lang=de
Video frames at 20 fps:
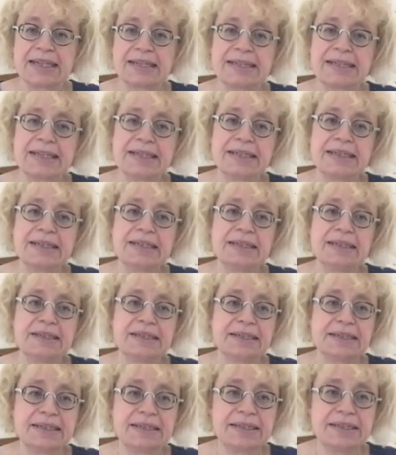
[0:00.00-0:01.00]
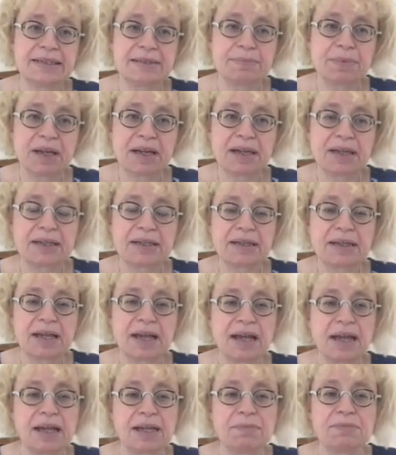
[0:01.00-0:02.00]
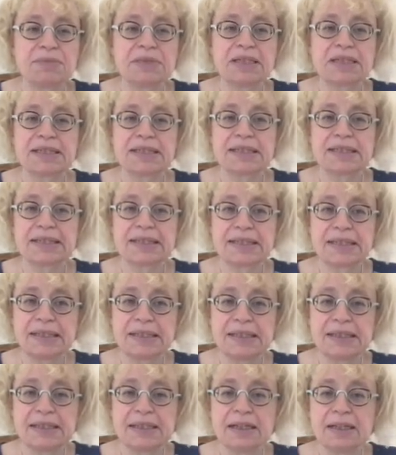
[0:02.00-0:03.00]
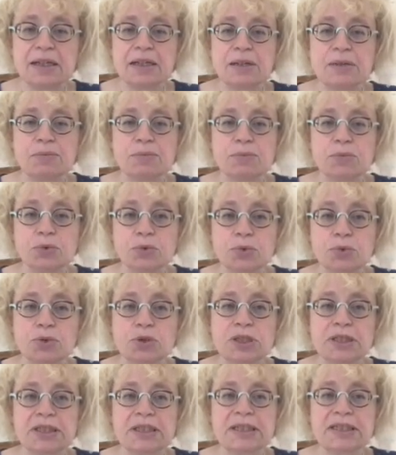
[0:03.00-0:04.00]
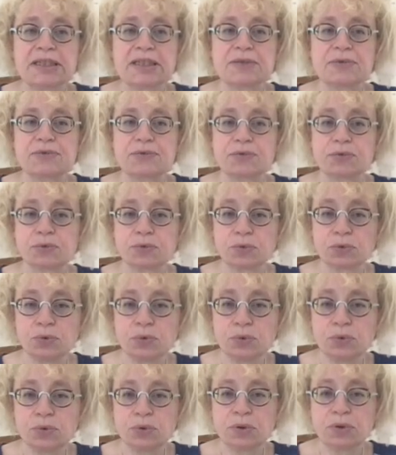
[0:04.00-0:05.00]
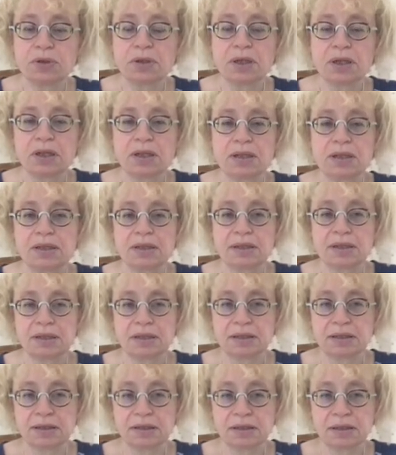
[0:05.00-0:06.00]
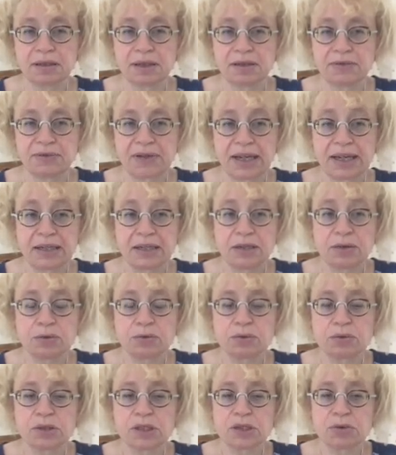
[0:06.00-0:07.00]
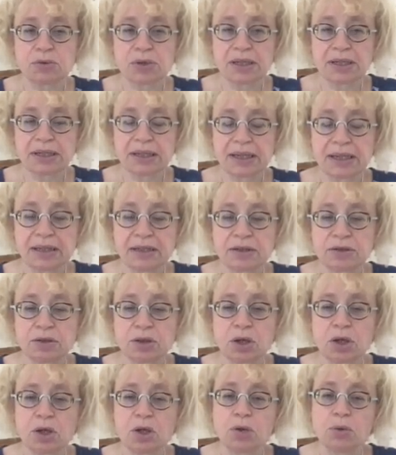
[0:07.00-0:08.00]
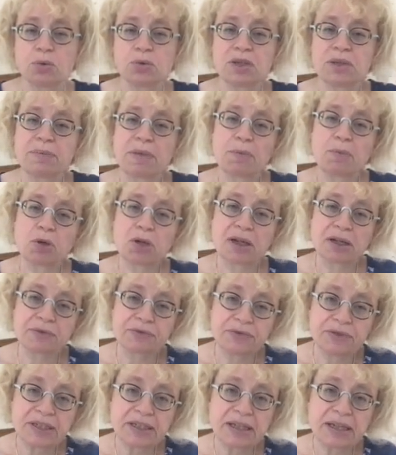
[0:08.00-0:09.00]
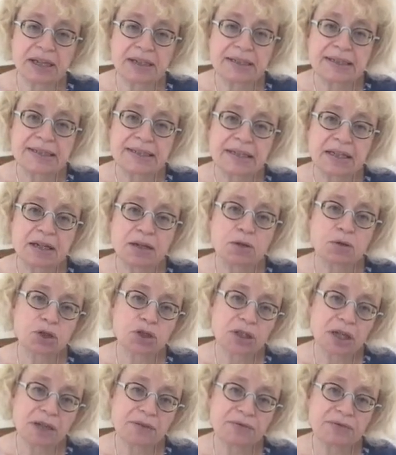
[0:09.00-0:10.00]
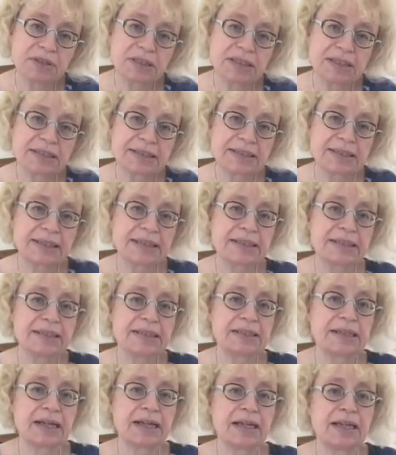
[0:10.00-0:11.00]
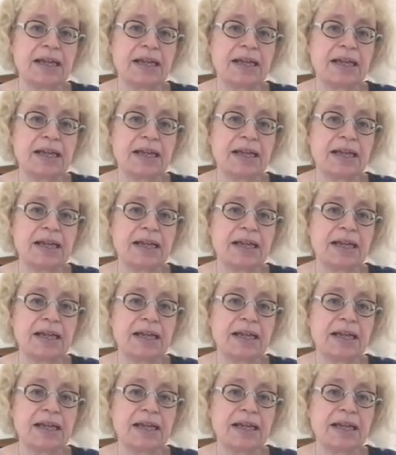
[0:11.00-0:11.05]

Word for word: Denn diese beiden haben das Ziel, möglichst früh Veränderungen zu erkennen und die Mammographie kann es hier auch schaffen, tatsächlich